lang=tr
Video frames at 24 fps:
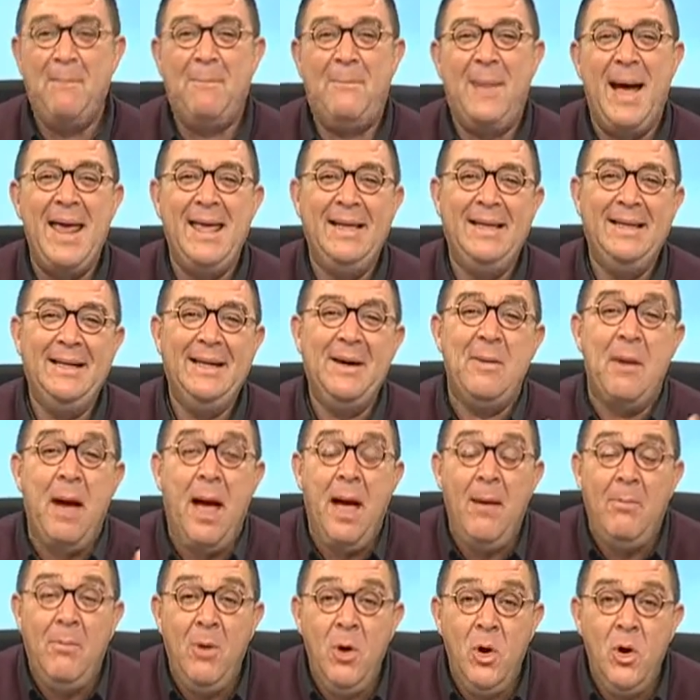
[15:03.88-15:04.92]
Bayılırım.
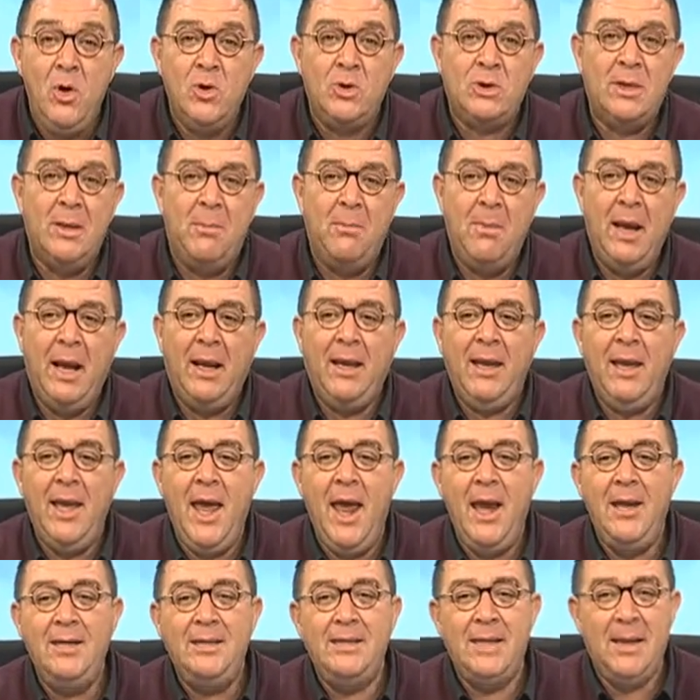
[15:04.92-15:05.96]
Ha bu yüzden. Bak
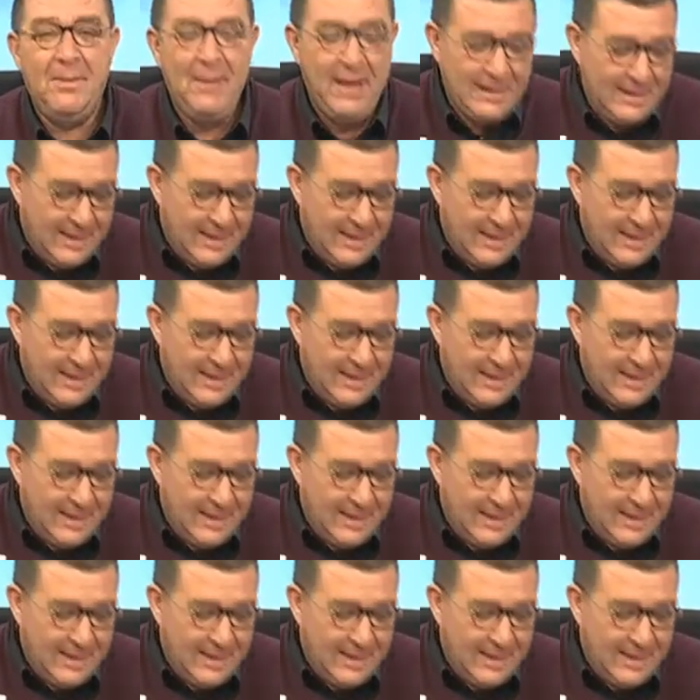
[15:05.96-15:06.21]
gel sabah